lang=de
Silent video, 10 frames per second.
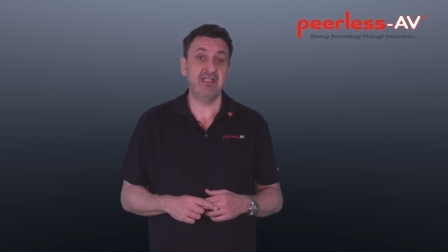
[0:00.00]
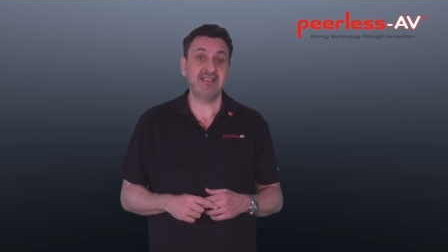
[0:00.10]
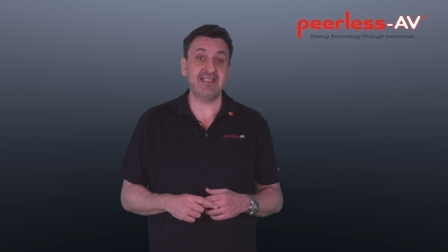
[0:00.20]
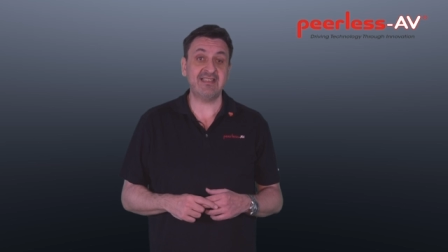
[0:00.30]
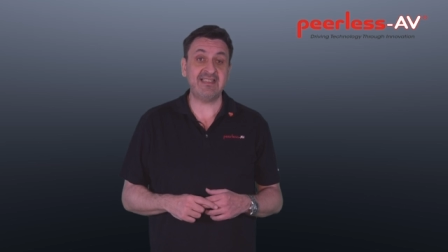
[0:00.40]

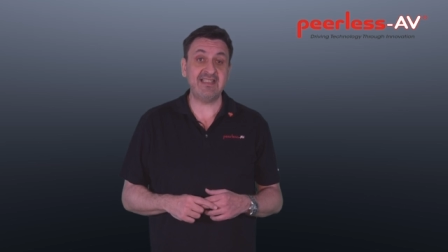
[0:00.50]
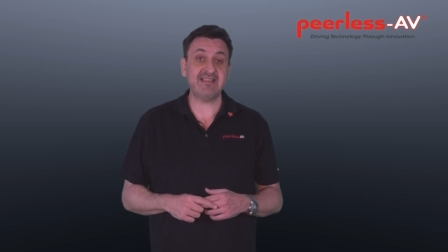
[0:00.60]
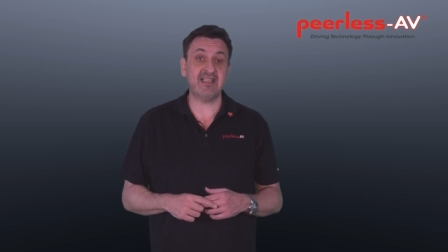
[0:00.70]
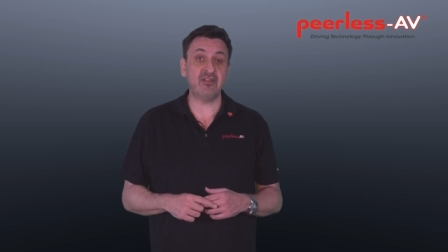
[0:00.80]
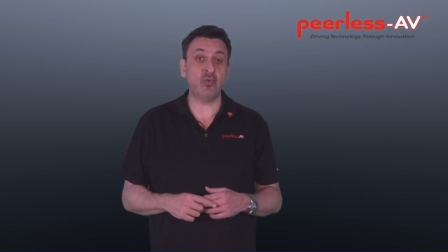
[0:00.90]
da dies
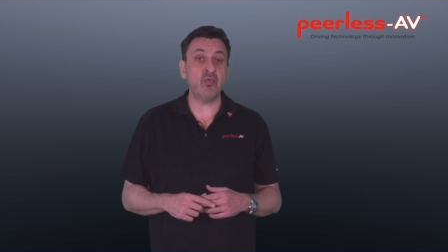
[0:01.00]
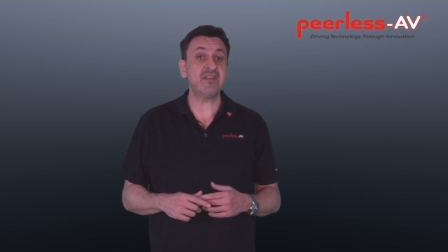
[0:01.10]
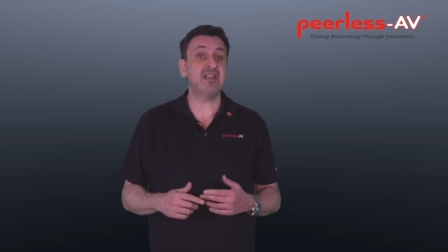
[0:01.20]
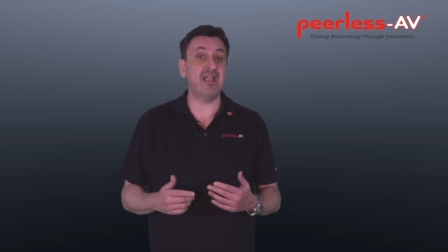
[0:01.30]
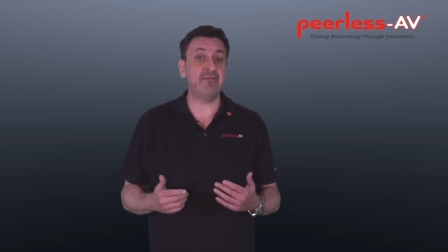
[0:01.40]
einen
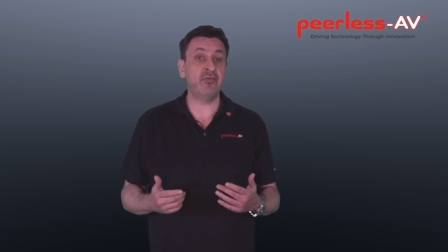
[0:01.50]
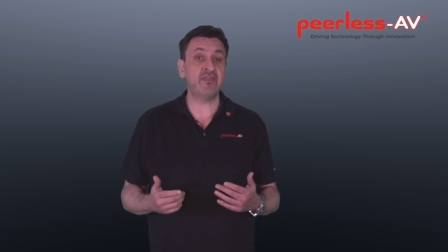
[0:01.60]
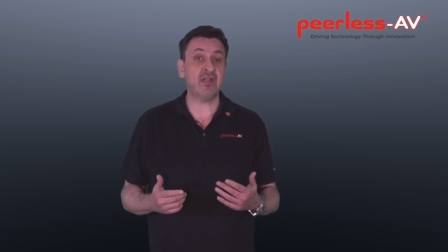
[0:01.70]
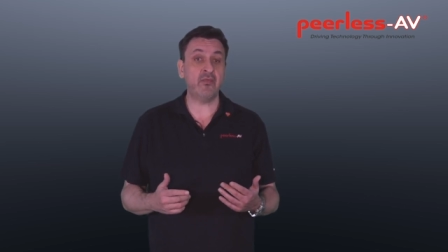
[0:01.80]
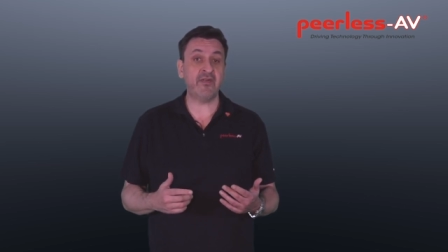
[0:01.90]
großen Einfluss
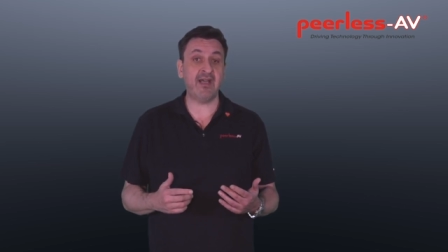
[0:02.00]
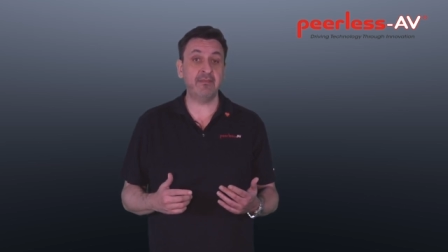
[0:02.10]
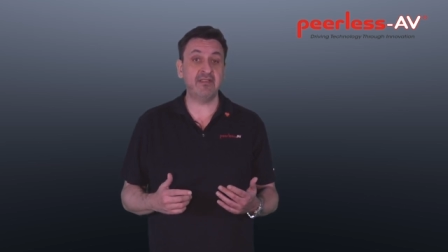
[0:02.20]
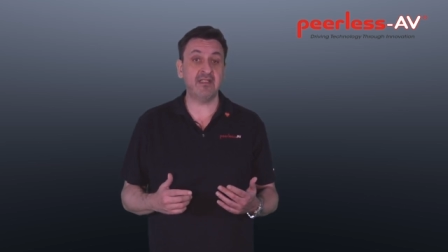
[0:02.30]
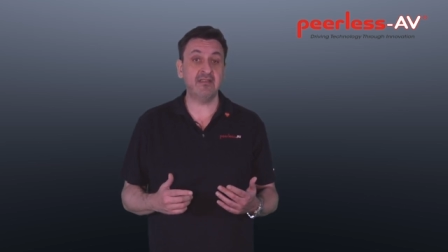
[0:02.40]
darauf
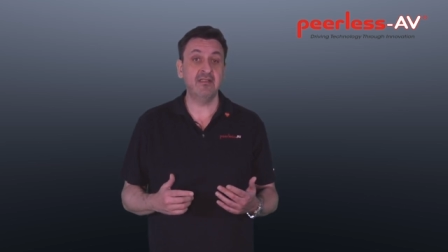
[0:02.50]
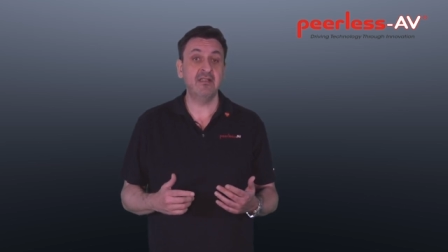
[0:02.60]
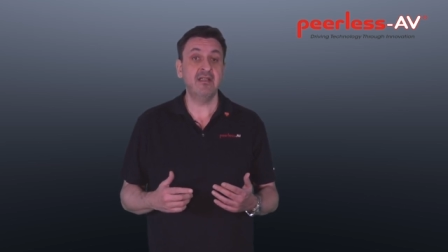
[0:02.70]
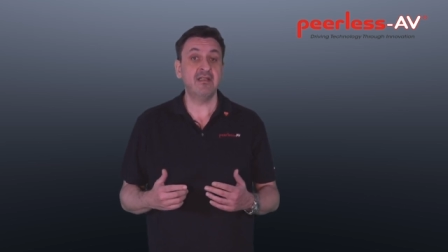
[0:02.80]
haben kann,